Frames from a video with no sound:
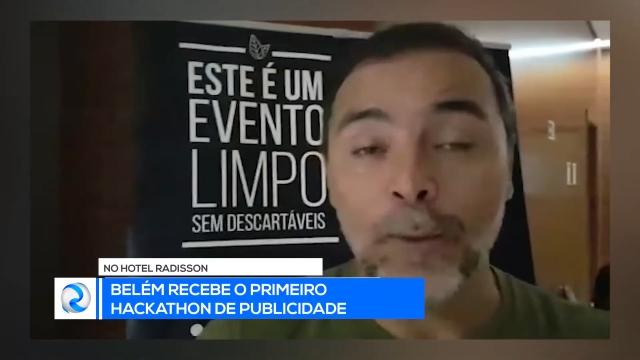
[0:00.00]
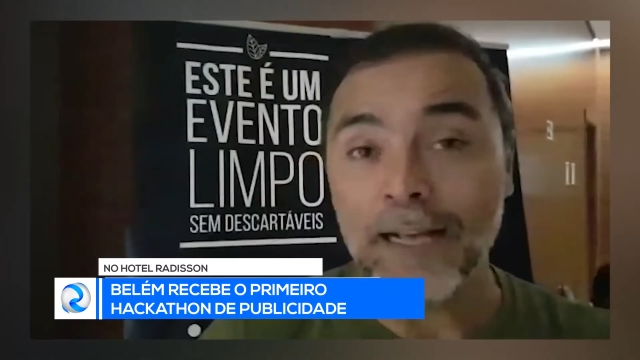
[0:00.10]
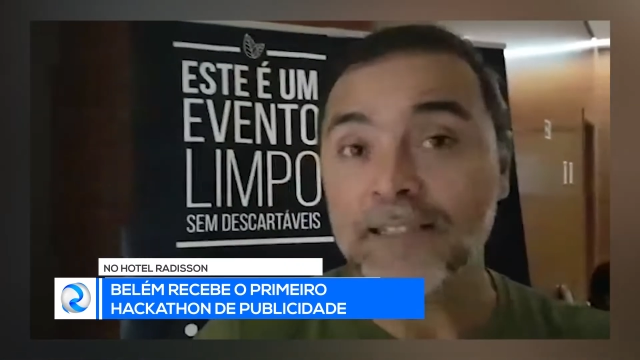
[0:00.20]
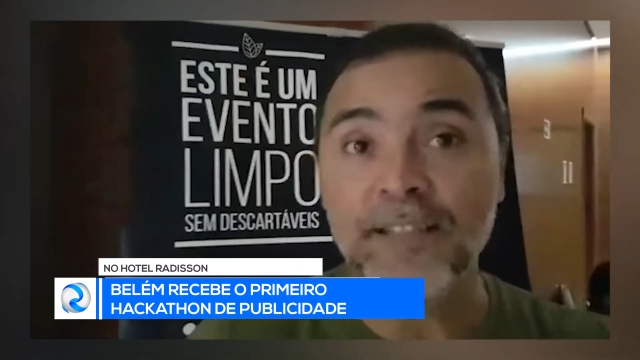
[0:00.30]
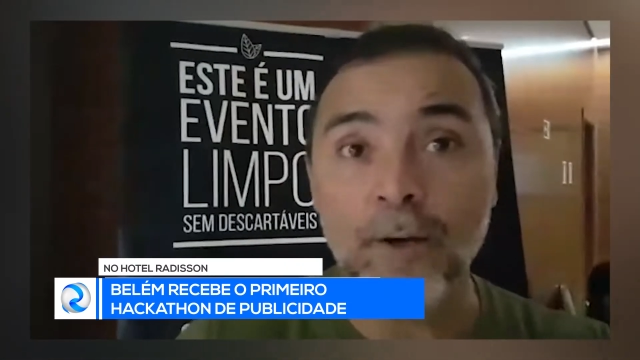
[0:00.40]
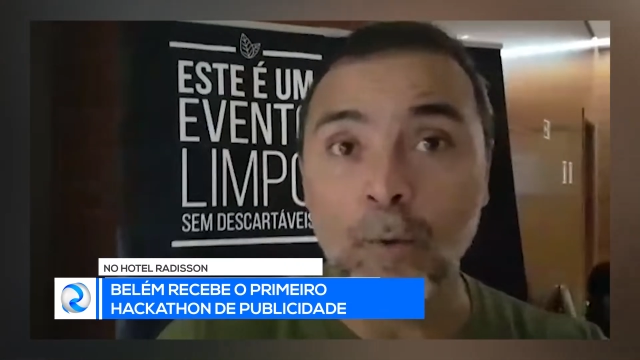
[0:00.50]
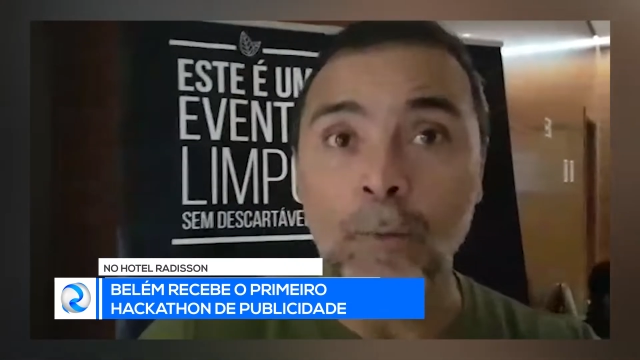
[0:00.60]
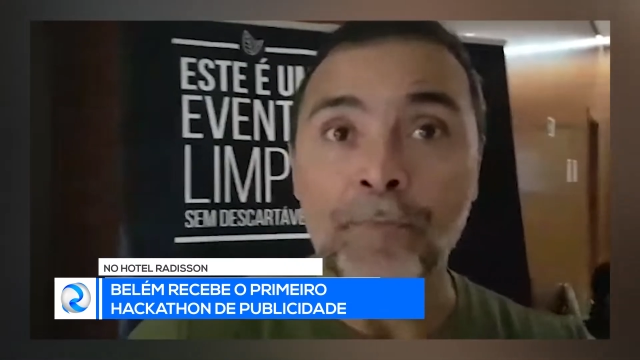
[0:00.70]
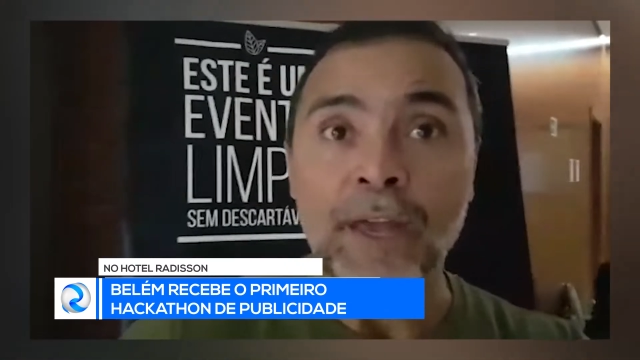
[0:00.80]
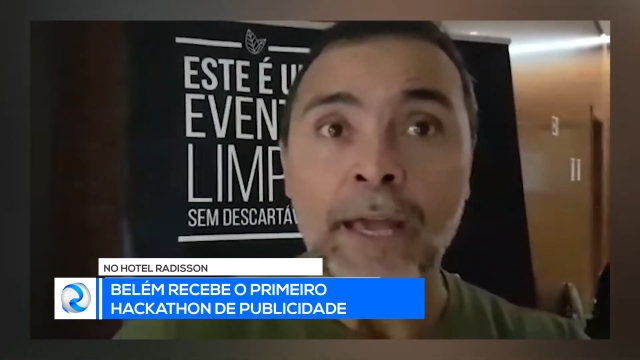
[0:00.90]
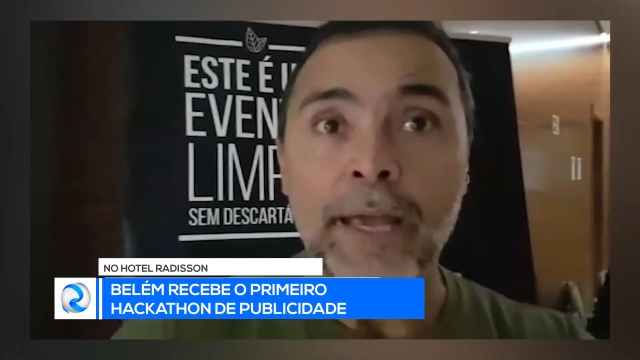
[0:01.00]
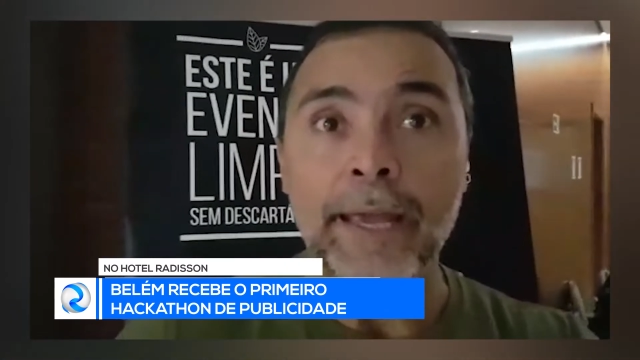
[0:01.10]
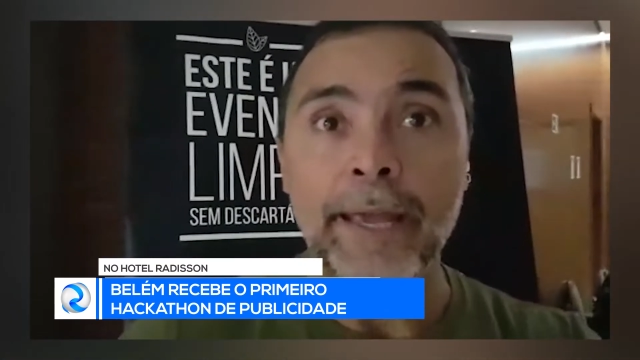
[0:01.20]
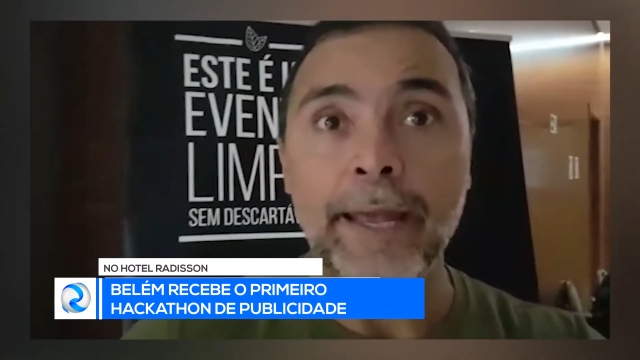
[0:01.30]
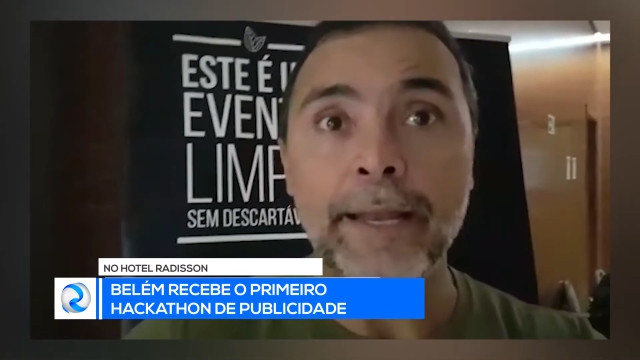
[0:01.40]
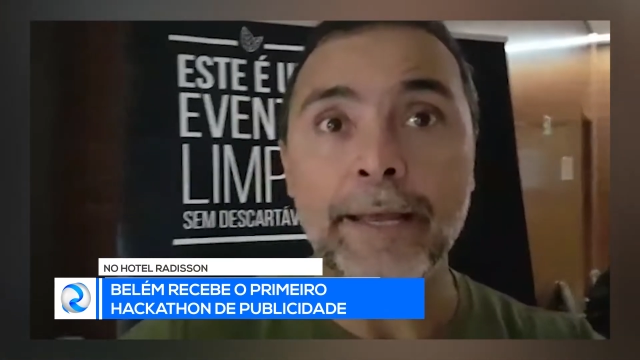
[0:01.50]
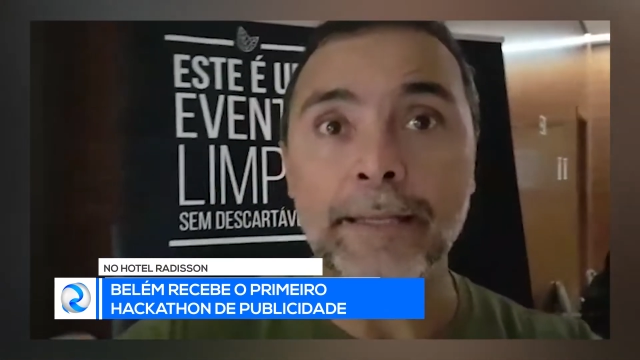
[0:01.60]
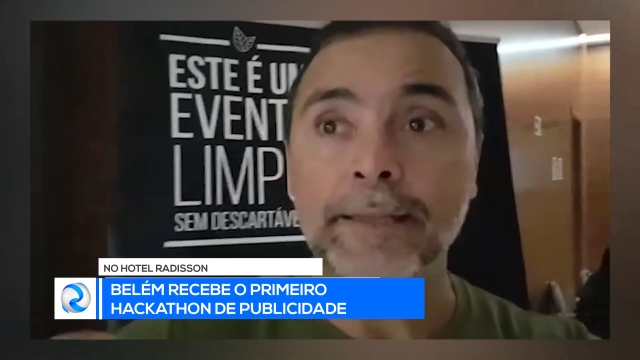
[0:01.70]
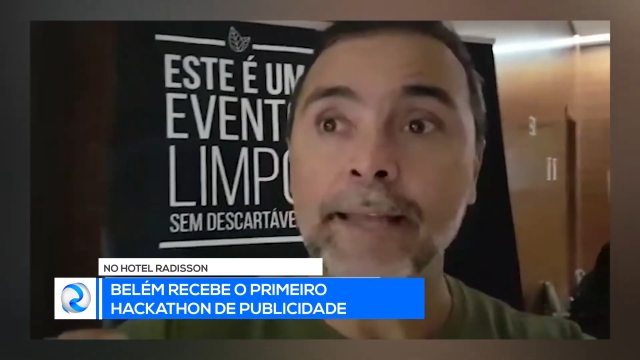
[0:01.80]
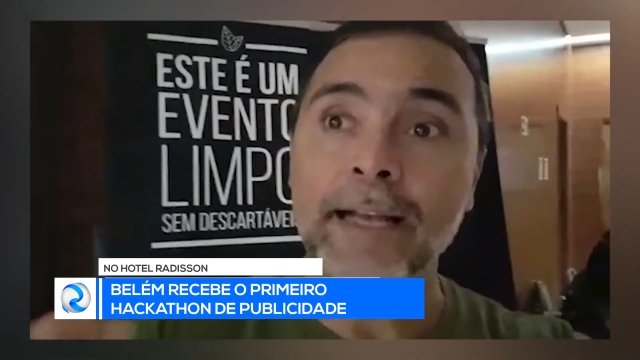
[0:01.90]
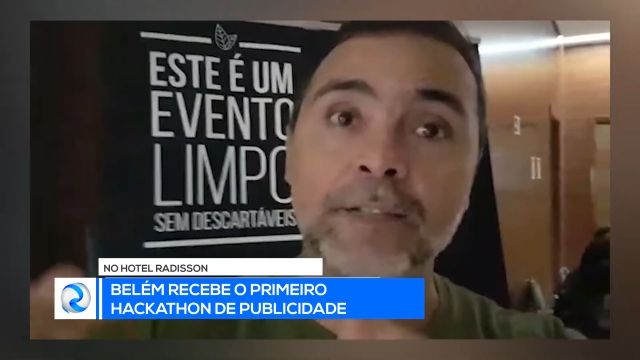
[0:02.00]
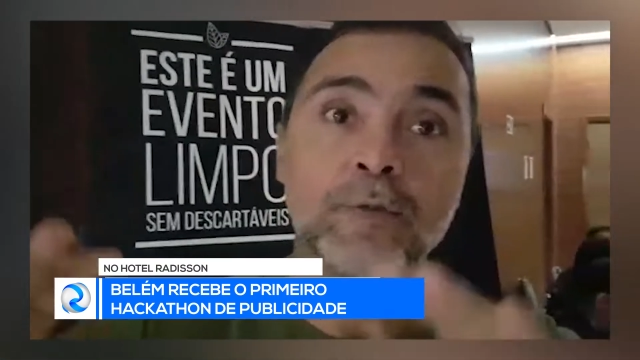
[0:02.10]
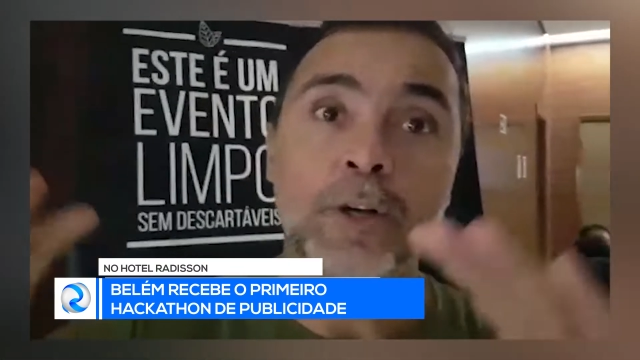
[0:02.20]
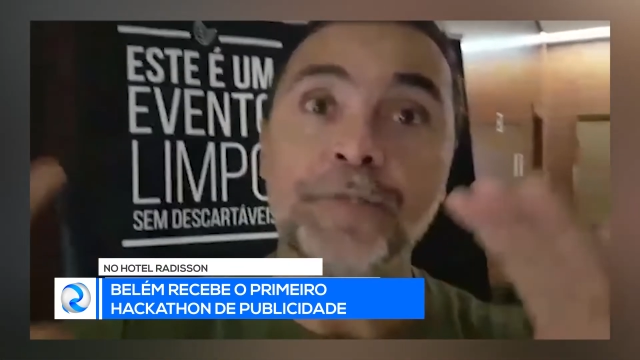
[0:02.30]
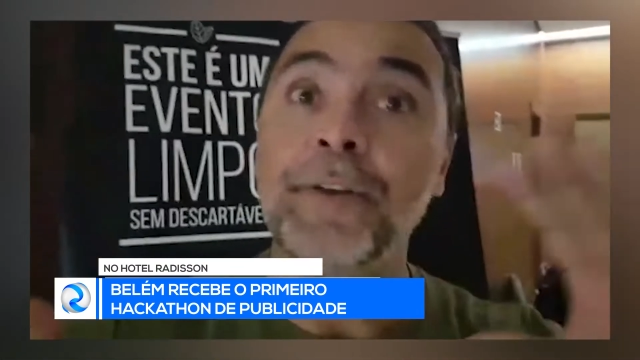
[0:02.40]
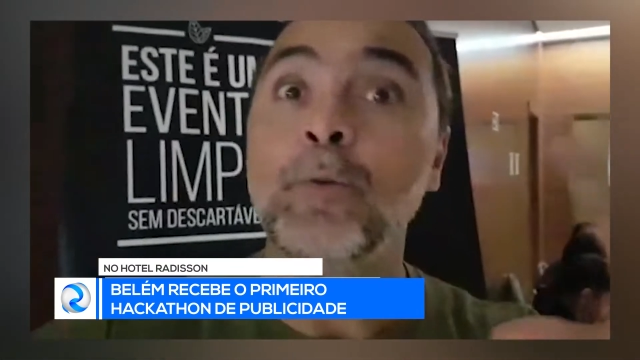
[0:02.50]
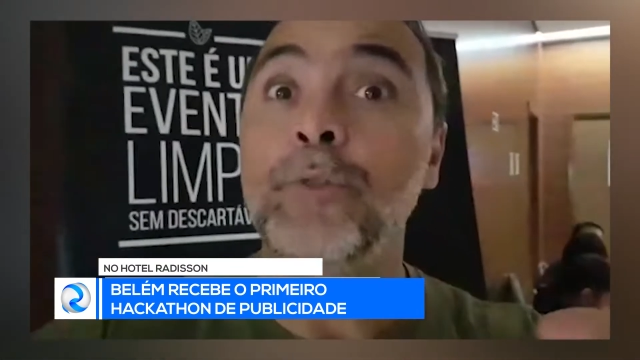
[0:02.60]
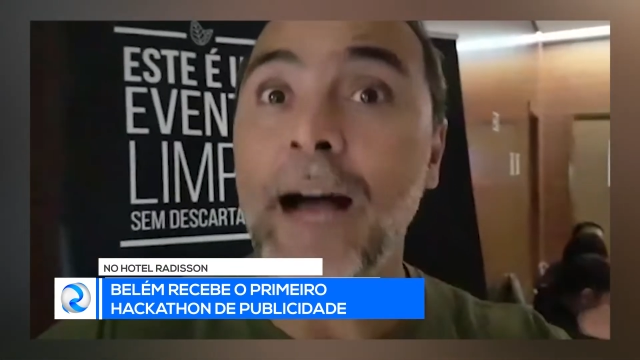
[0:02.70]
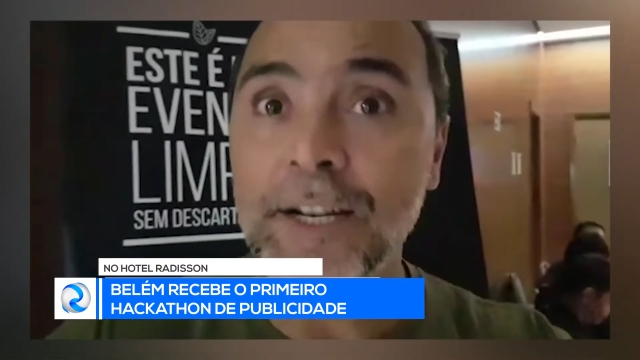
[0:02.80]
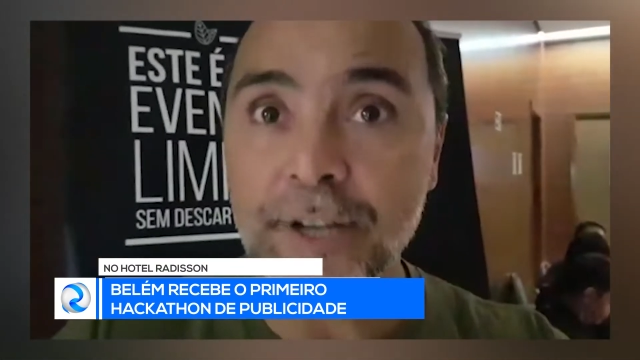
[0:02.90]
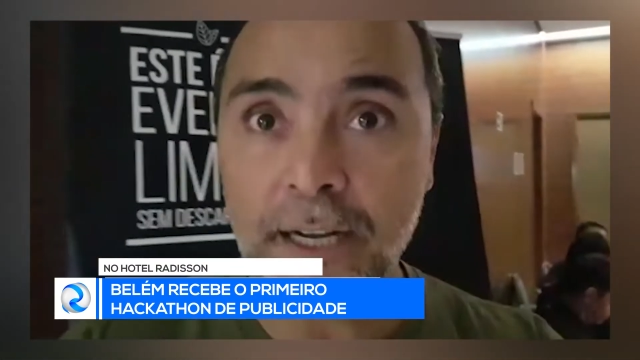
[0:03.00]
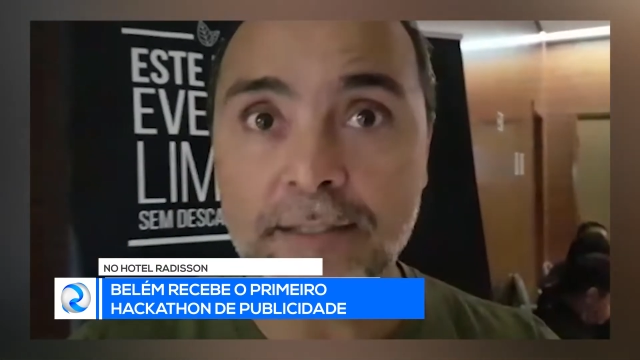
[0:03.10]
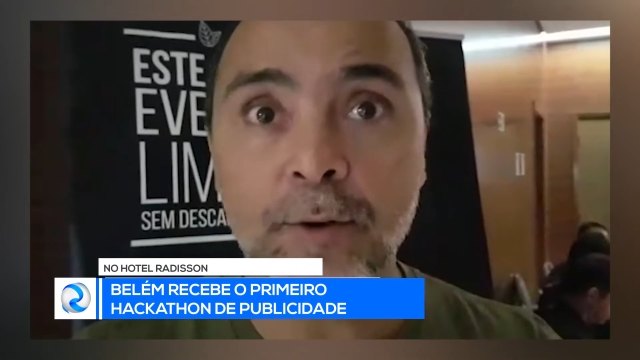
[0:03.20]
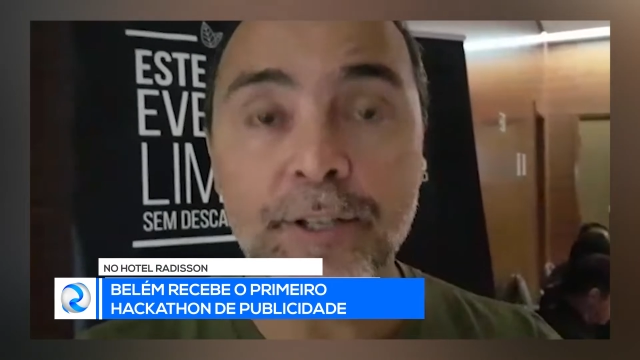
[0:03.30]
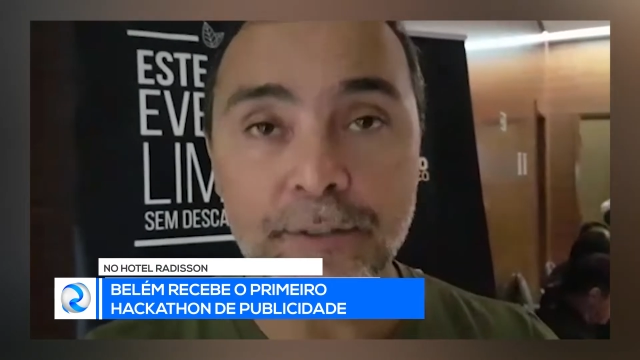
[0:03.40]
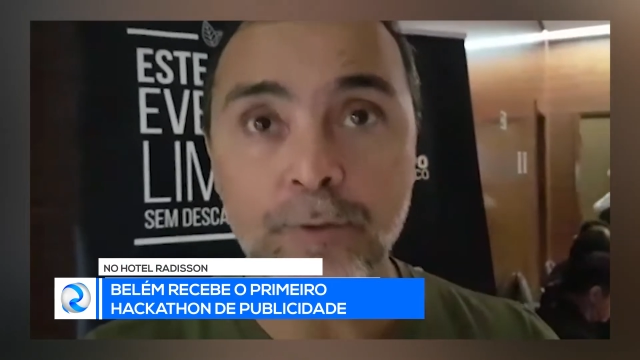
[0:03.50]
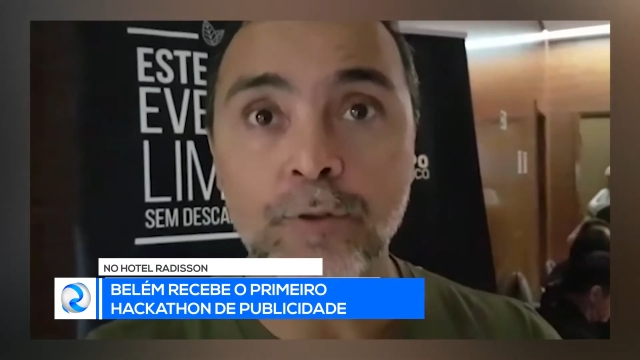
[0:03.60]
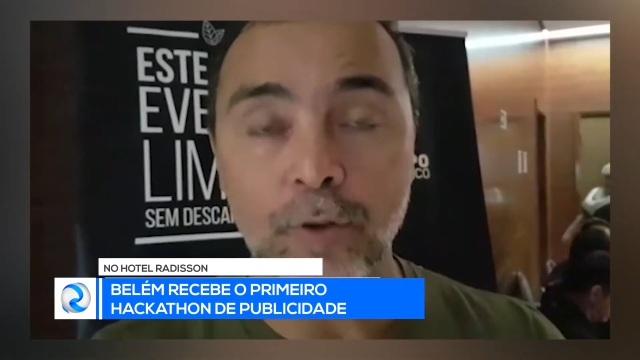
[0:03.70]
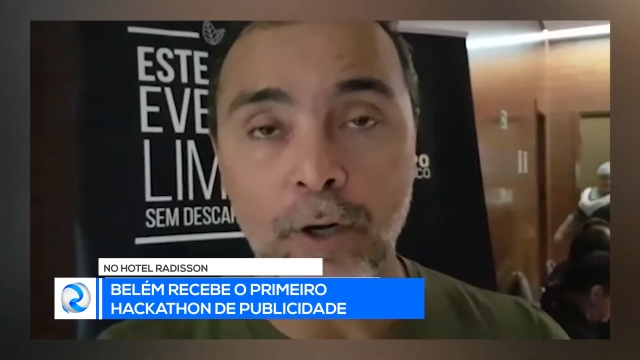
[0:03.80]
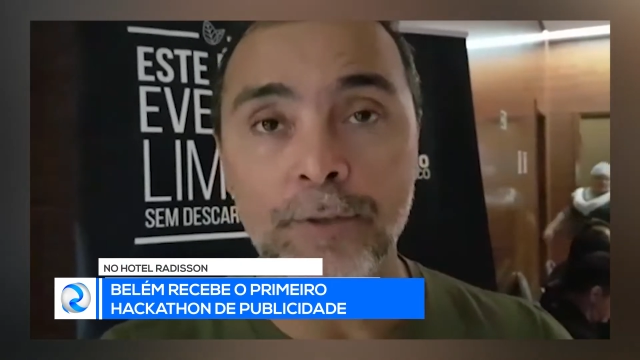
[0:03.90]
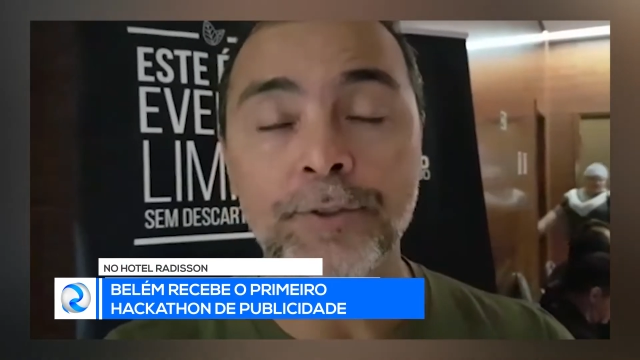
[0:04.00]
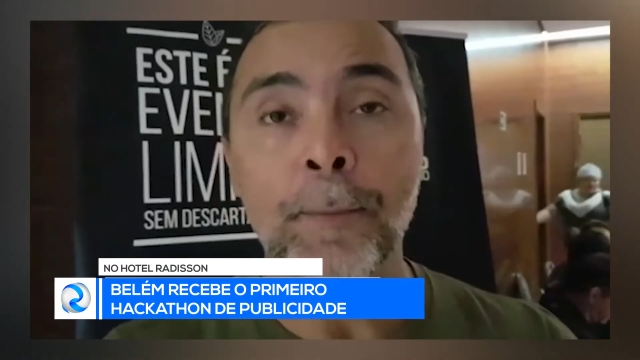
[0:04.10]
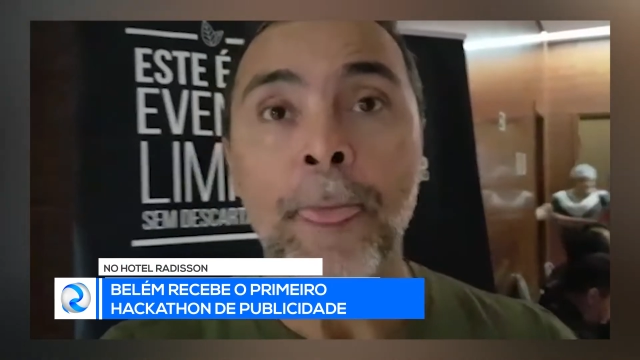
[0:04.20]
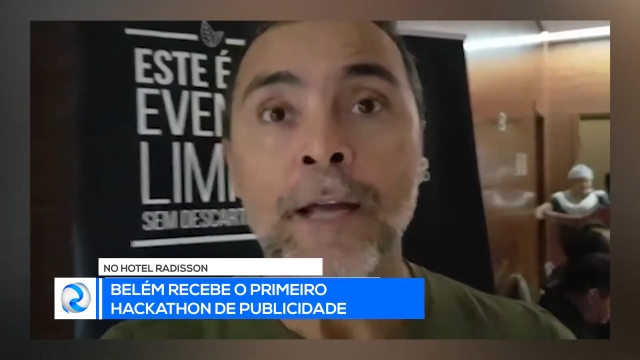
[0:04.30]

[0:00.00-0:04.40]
Brasil, ele tem a sua dificuldade em relação a resíduos sólidos,